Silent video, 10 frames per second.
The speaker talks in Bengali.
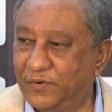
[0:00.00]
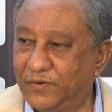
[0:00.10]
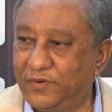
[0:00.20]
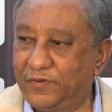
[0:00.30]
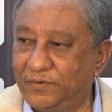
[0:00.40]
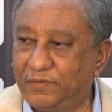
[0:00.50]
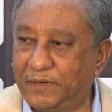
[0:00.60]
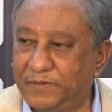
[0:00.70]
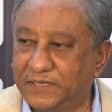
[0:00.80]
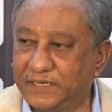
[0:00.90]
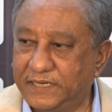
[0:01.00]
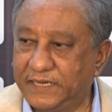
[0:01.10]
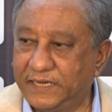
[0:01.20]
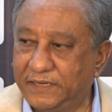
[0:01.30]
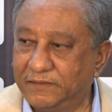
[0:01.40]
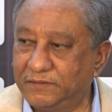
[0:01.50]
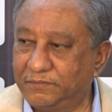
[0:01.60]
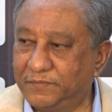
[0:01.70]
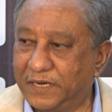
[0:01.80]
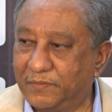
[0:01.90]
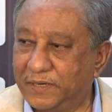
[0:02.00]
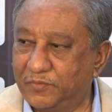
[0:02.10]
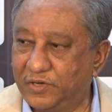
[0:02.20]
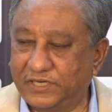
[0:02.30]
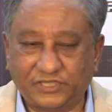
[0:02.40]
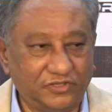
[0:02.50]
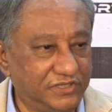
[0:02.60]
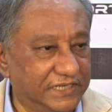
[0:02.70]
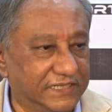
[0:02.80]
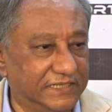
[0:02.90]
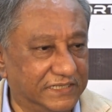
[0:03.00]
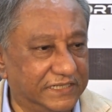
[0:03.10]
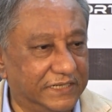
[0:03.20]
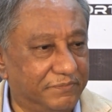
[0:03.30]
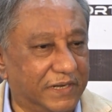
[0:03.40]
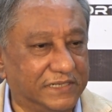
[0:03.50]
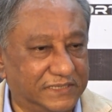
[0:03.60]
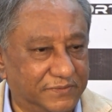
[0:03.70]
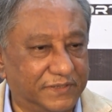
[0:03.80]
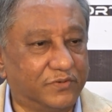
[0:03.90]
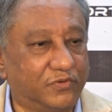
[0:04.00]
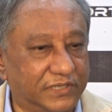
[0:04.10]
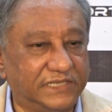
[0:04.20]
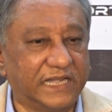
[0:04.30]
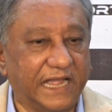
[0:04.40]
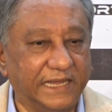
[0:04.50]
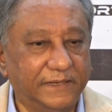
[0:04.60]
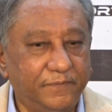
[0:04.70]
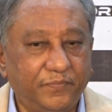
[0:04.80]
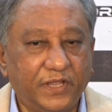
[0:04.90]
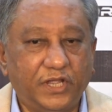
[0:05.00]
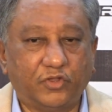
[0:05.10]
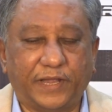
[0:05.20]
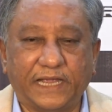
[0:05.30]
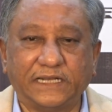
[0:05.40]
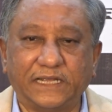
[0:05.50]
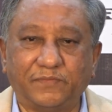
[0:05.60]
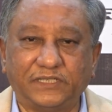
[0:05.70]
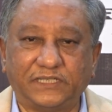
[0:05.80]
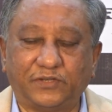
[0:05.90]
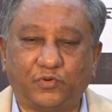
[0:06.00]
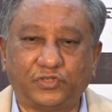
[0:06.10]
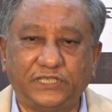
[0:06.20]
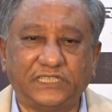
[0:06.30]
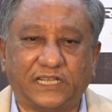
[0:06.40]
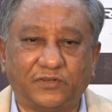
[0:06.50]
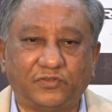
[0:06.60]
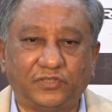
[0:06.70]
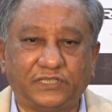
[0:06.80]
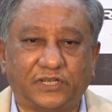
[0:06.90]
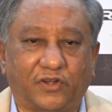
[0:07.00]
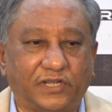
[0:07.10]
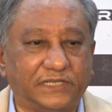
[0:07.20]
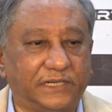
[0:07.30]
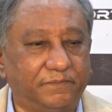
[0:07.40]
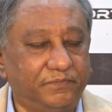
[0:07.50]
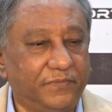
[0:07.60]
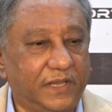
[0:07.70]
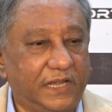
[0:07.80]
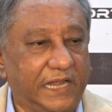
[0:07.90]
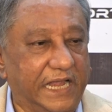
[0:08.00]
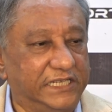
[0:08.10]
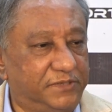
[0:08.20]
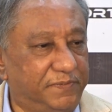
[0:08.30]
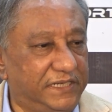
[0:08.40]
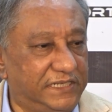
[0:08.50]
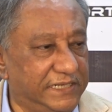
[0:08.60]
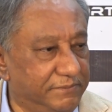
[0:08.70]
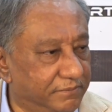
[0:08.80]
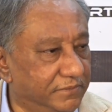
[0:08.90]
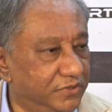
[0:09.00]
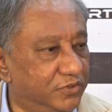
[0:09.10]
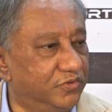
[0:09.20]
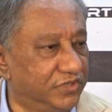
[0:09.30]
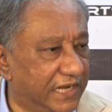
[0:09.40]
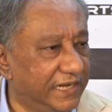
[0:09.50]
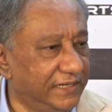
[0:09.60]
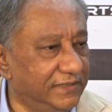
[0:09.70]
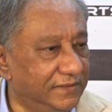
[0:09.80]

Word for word: ও আমাদেরকে বারবার বলে আসছিল যে এটাতে সে পার্টিসিপেট করতে চায় তো এখানটায় আমরা যেটা করছি সাধারণত যেটা হয় যে এইচপির টিম শুধু যায়